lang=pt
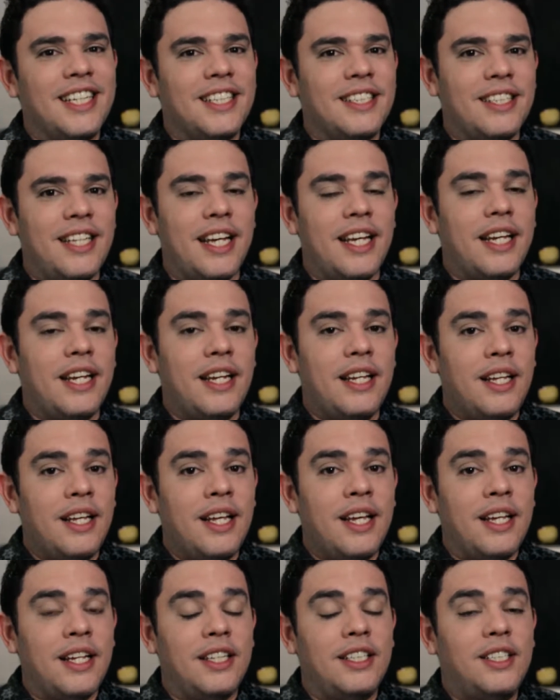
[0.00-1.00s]
dele.
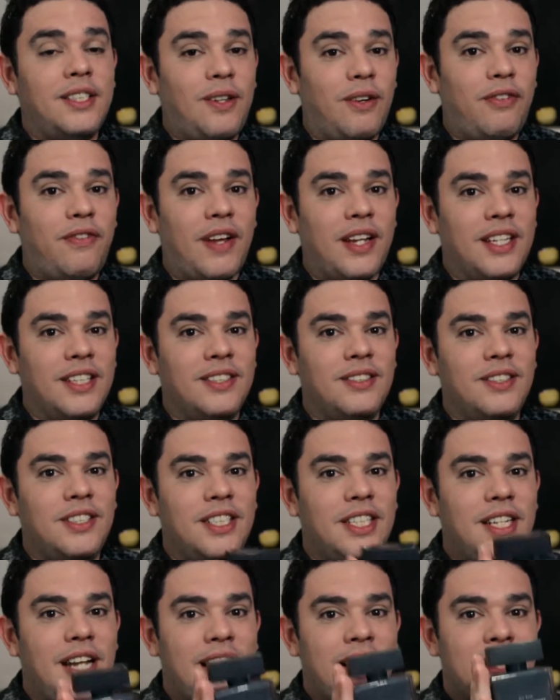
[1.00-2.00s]
Estou falando
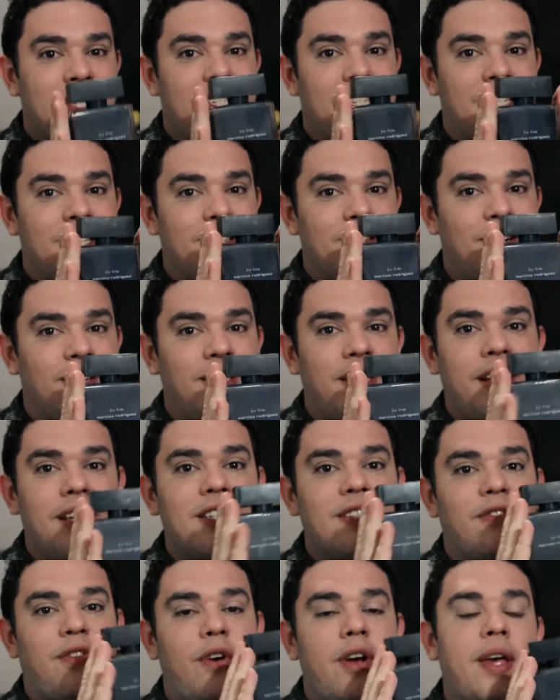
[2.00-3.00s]
de Narciso
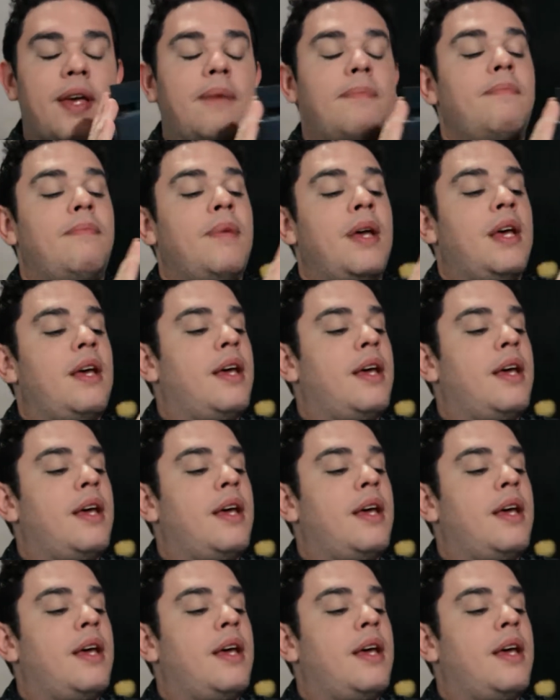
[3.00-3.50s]
Rodrigues For Him.